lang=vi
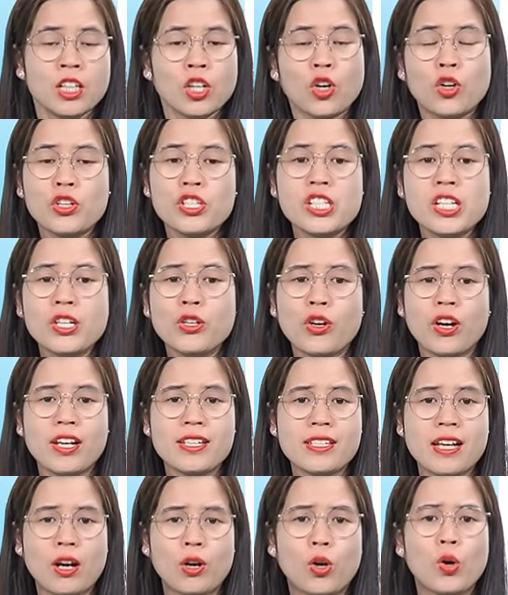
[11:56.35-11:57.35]
có chị nói
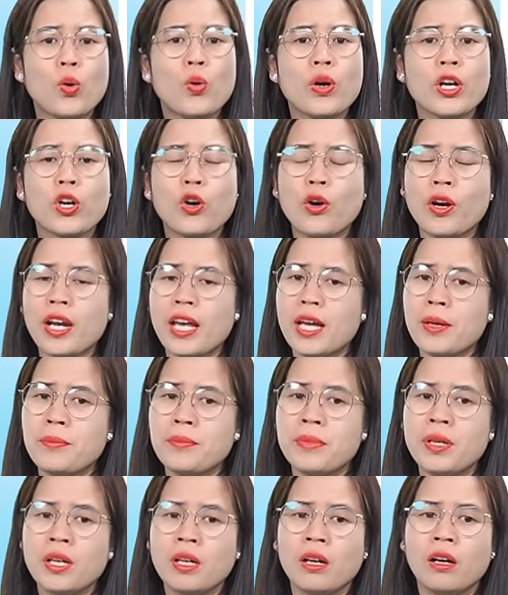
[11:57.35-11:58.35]
rằng cô ơi con em
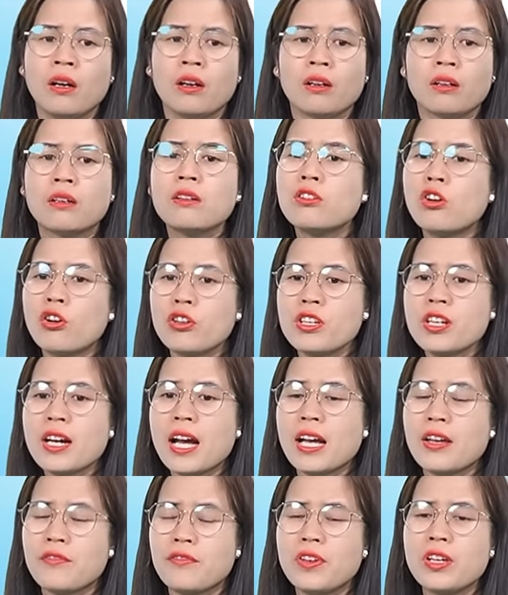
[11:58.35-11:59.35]
cứ có những
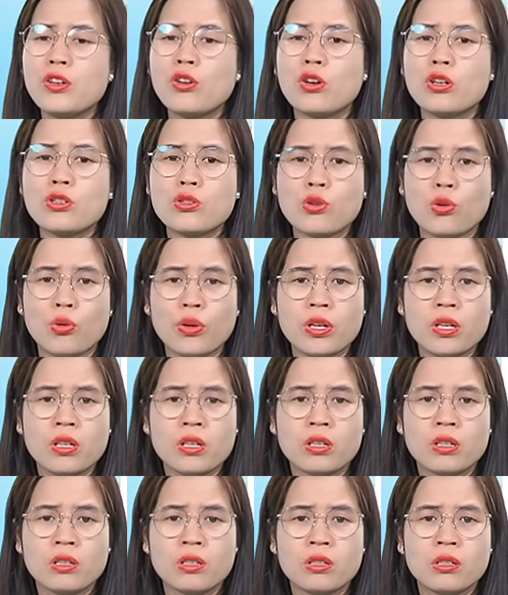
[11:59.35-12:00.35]
hành vi nói dối
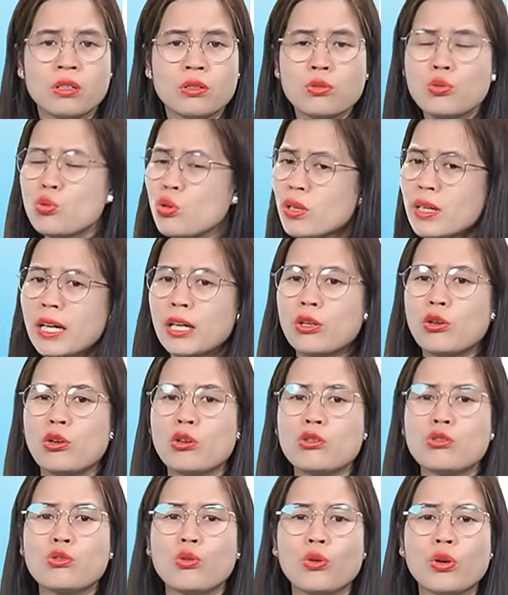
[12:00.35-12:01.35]
suốt ngày
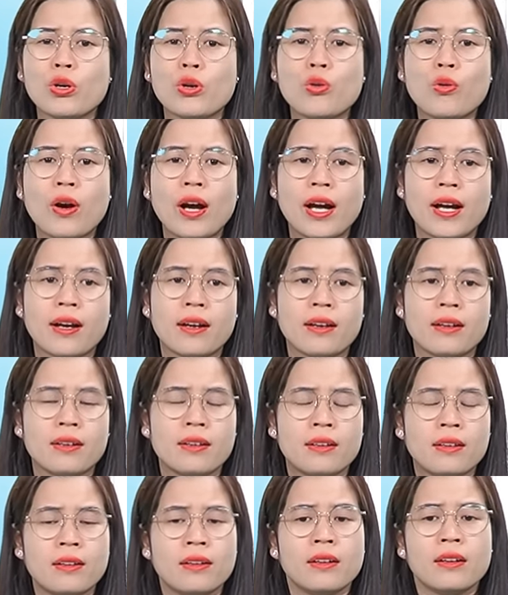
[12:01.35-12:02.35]
nói dối cô ạ à.
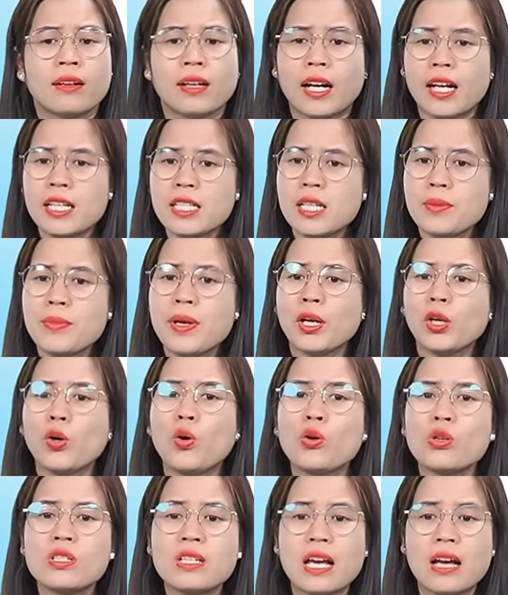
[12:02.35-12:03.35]
các anh chị biết
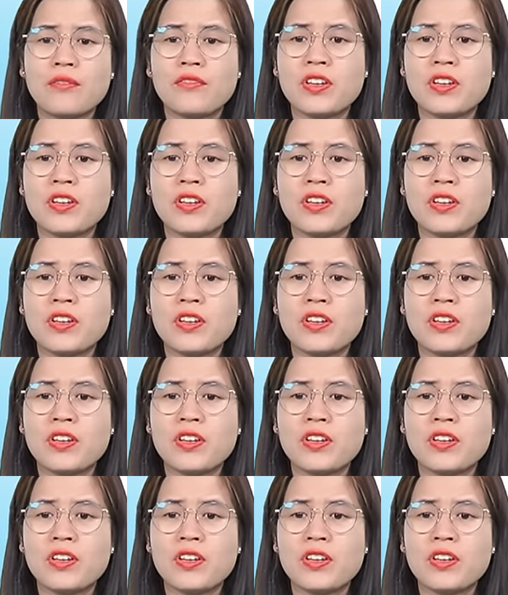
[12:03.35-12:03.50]
cốt ra